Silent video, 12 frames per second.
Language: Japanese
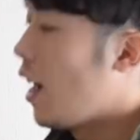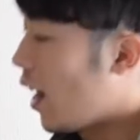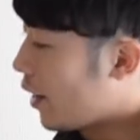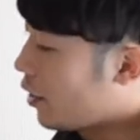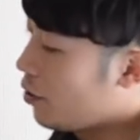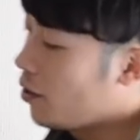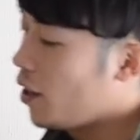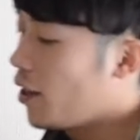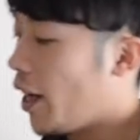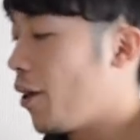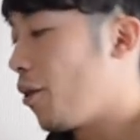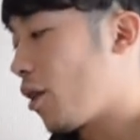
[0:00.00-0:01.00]
80年
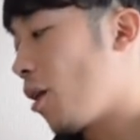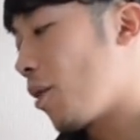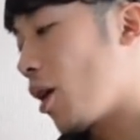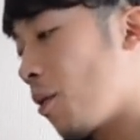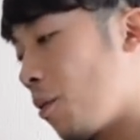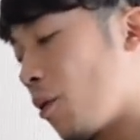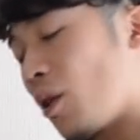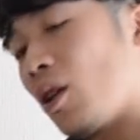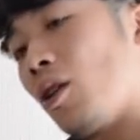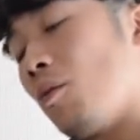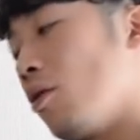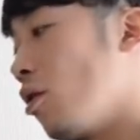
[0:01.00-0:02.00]
代の
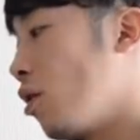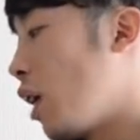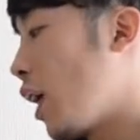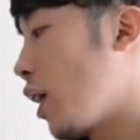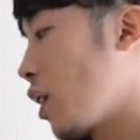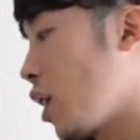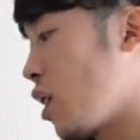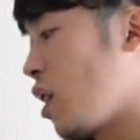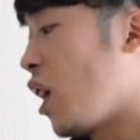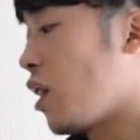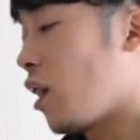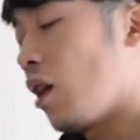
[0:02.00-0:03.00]
ケミカルプロテクティブライナーシャツ
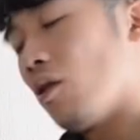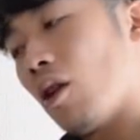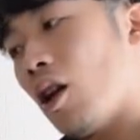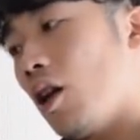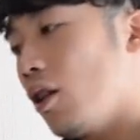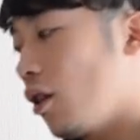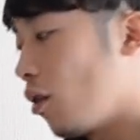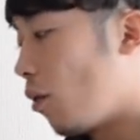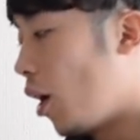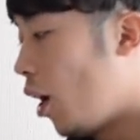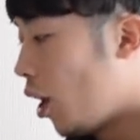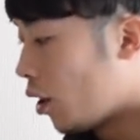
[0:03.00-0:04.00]
なんじゃないのかなっていう
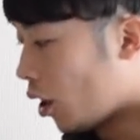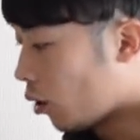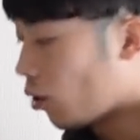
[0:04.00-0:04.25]
のはな